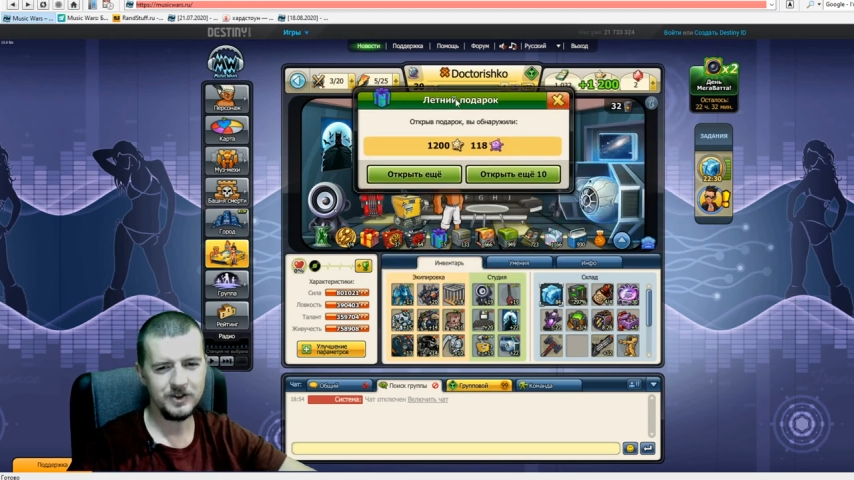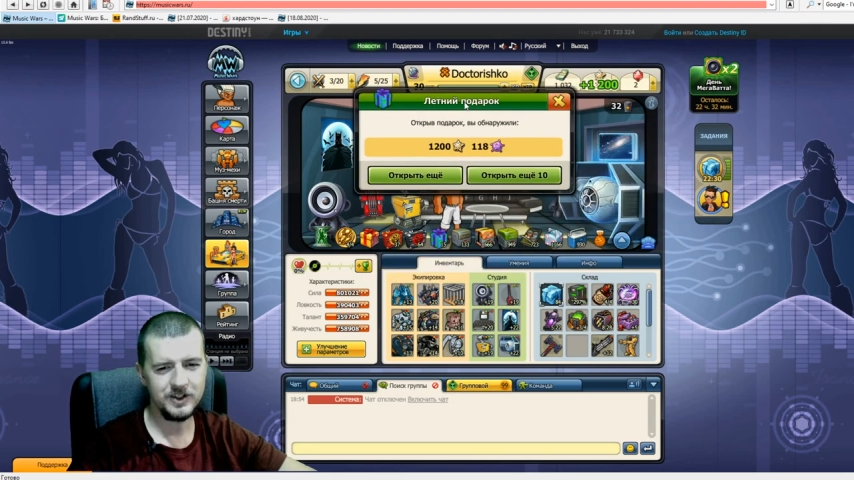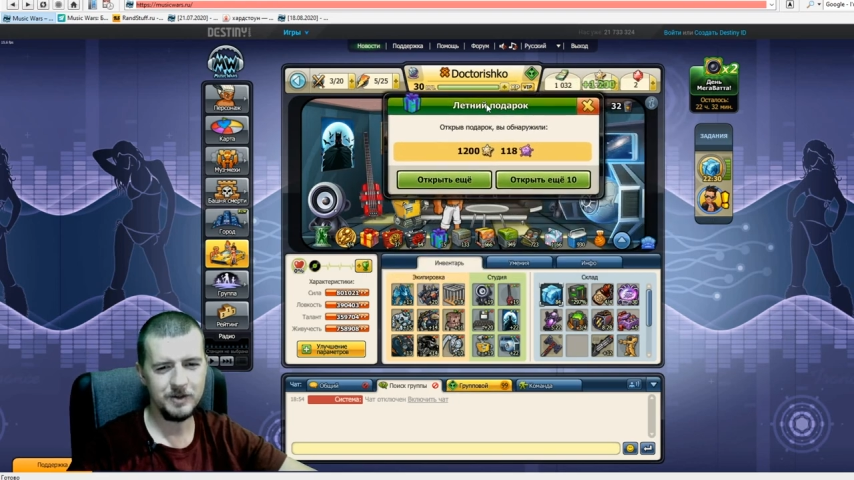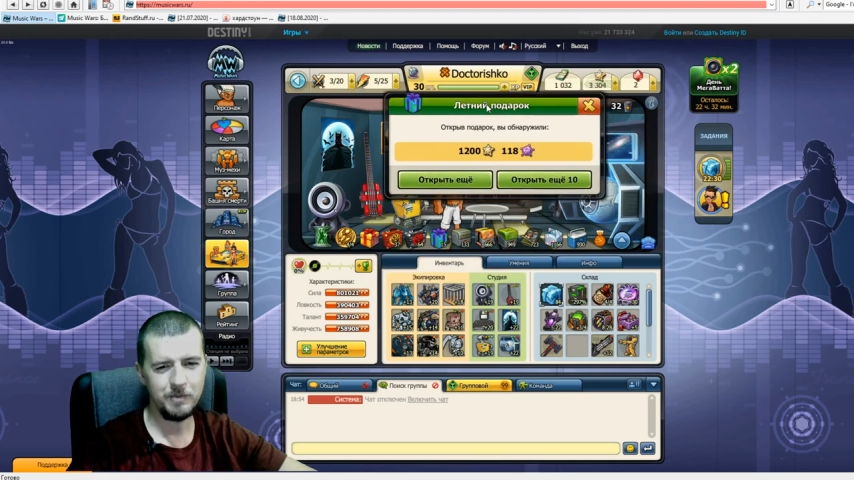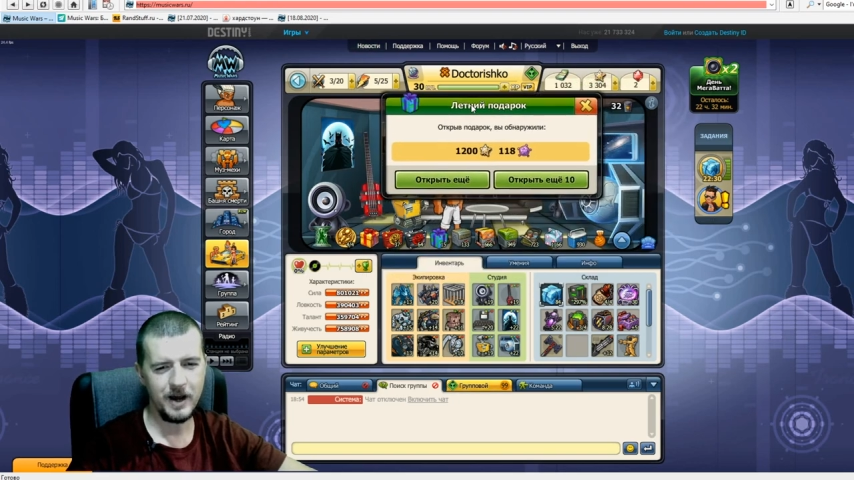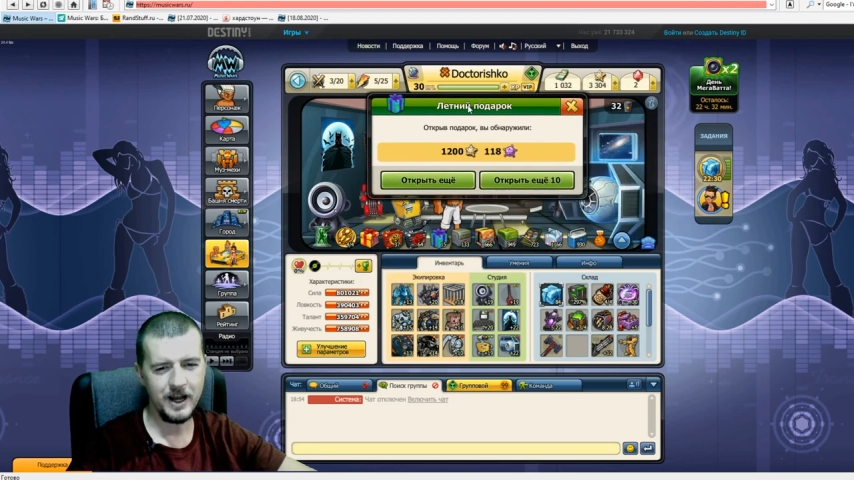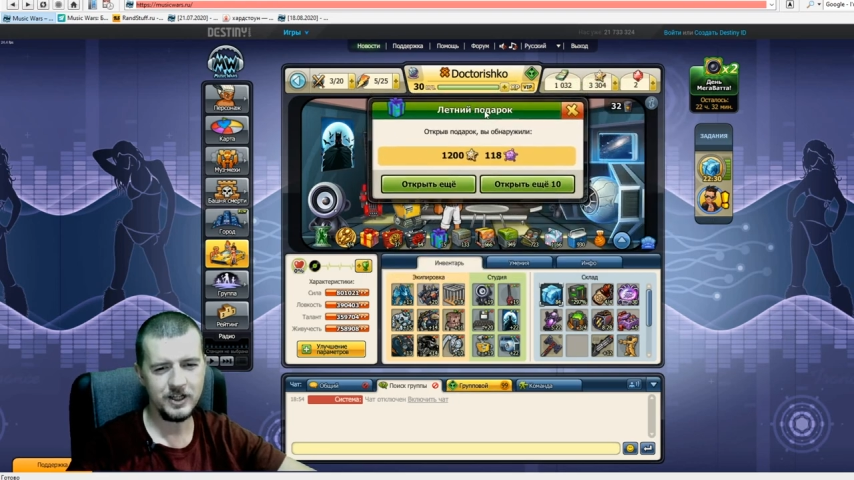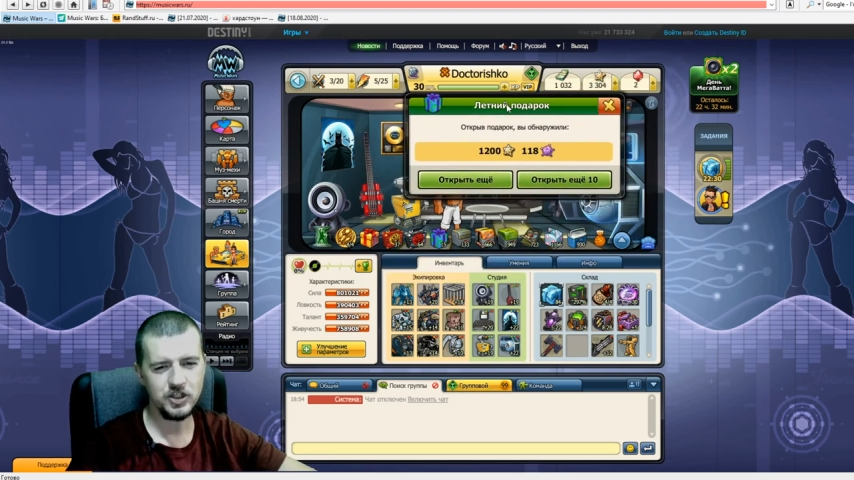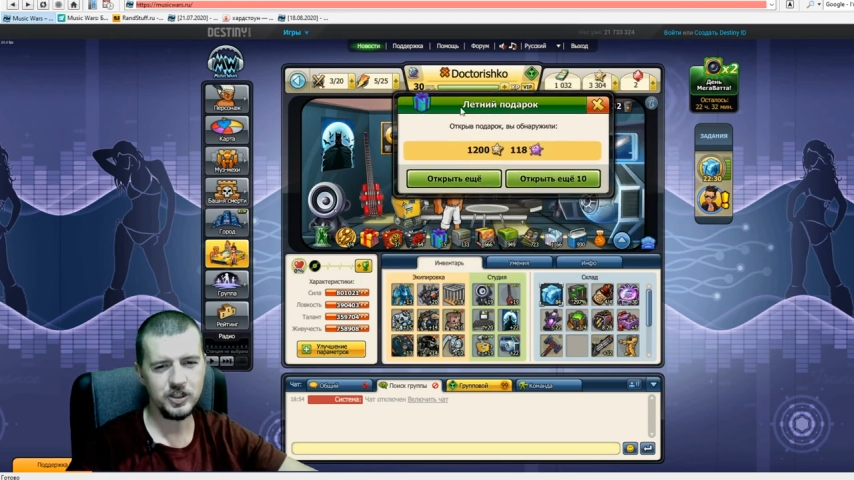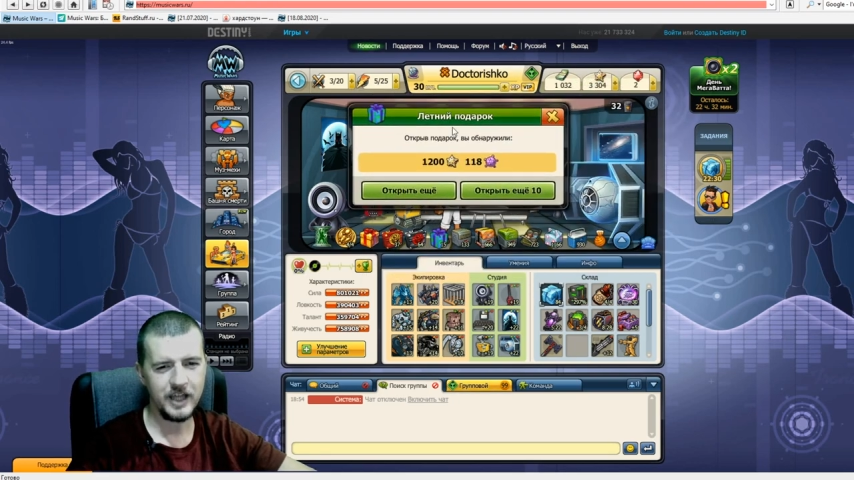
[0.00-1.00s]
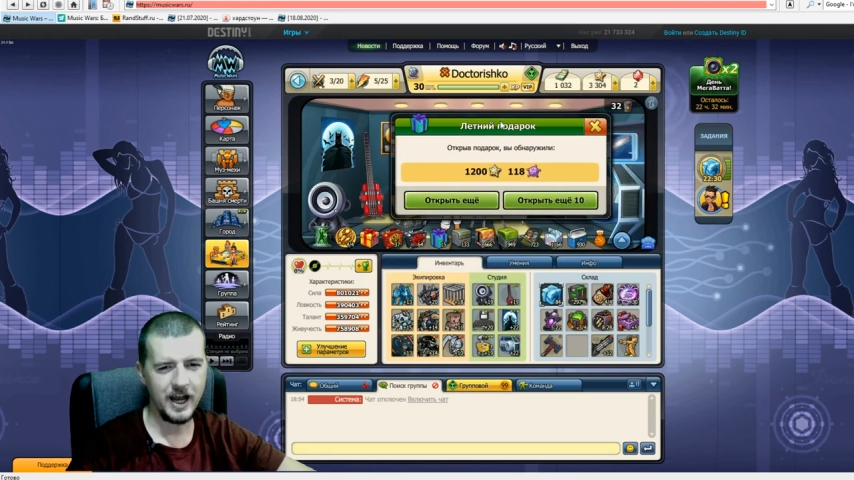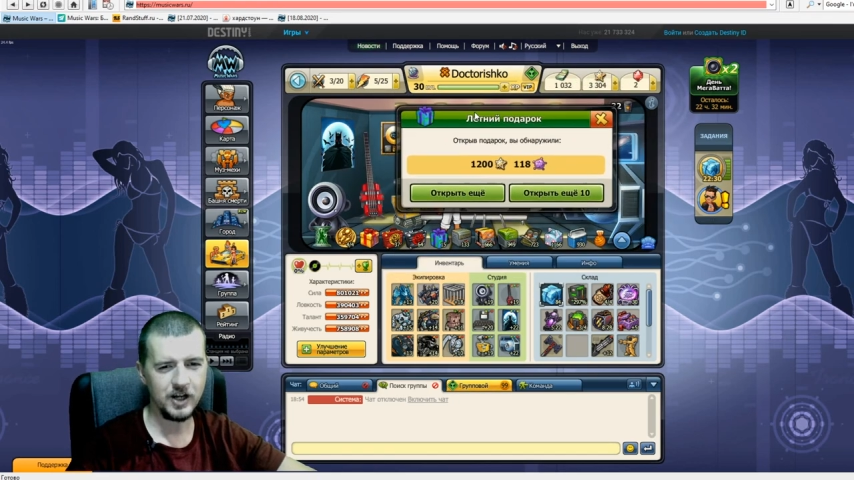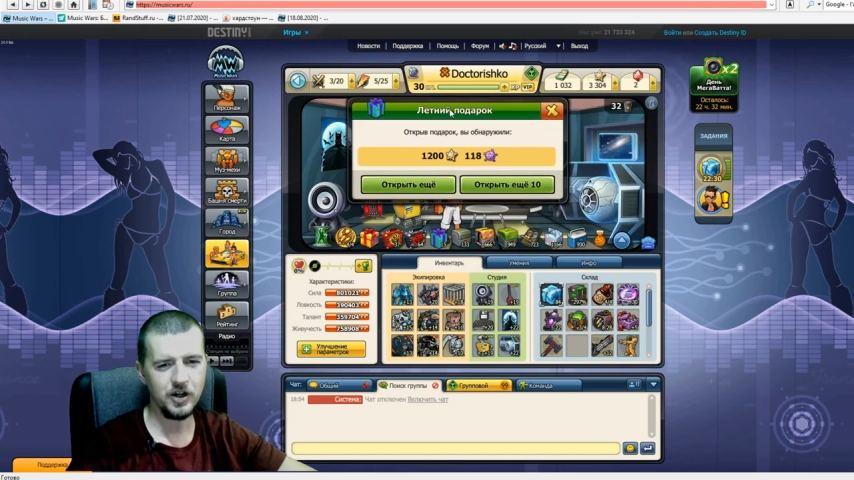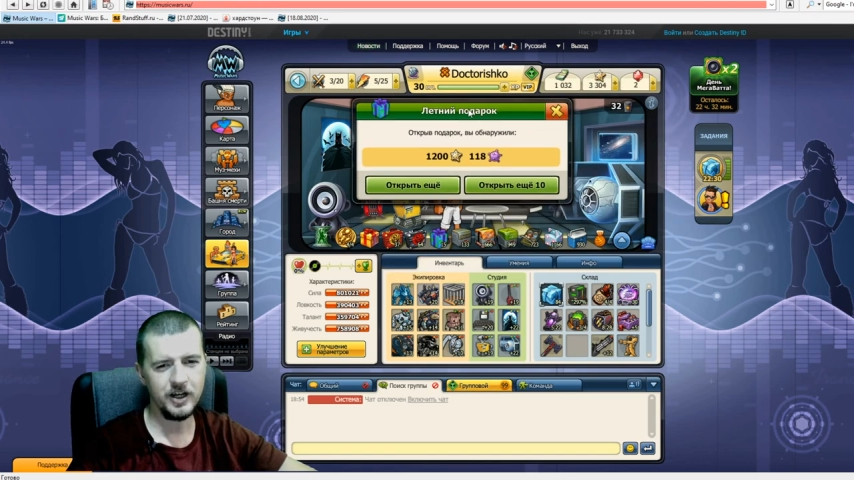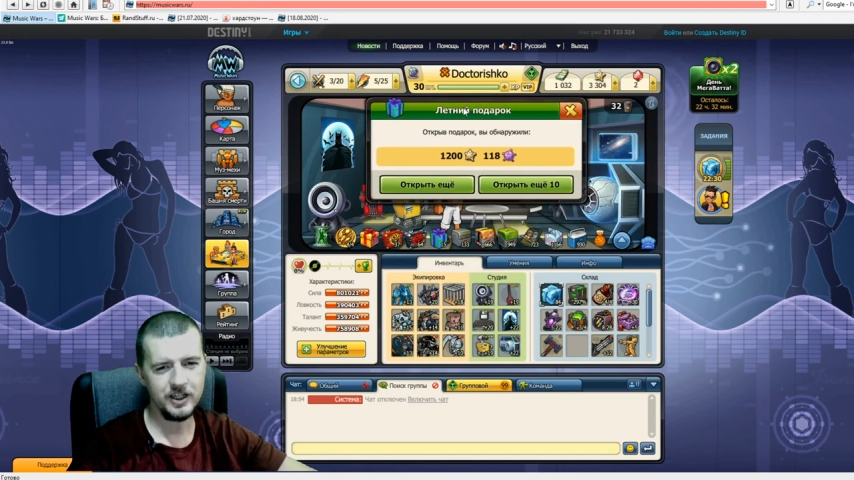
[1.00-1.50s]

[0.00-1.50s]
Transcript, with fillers: Типа, а что такое,